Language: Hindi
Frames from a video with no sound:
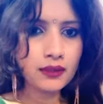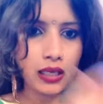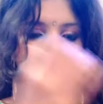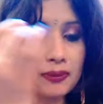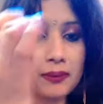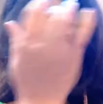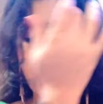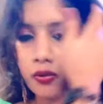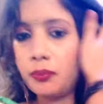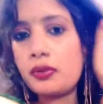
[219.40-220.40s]
अपनी माँ
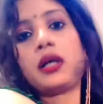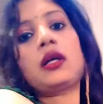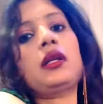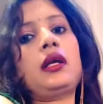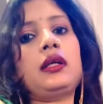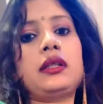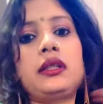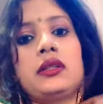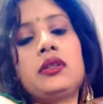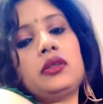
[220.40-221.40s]
को बुला के लाइए
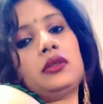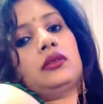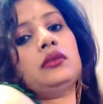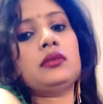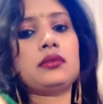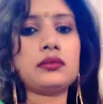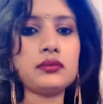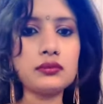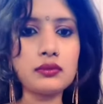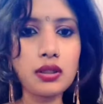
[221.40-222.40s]
जाइए तो
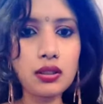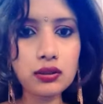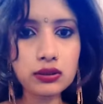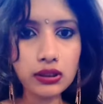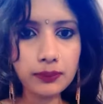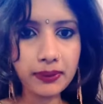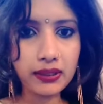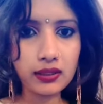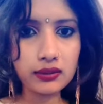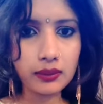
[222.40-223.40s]
है ना जाइए पहले
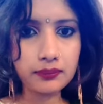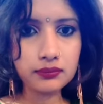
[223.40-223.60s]
यहाँ से आप